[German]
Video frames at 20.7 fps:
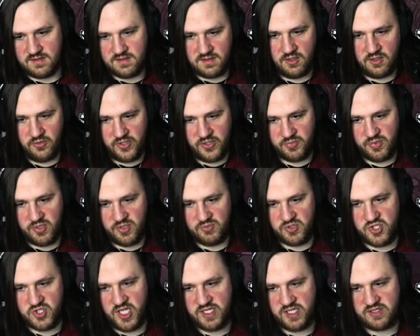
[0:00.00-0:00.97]
Oh, ich bin im
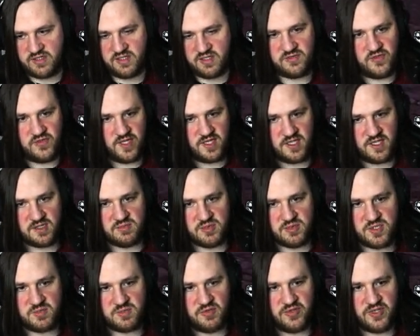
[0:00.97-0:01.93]
Chat, deswegen kann ich mich
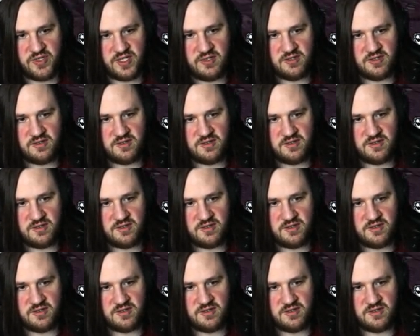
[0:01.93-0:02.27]
nicht bewegen.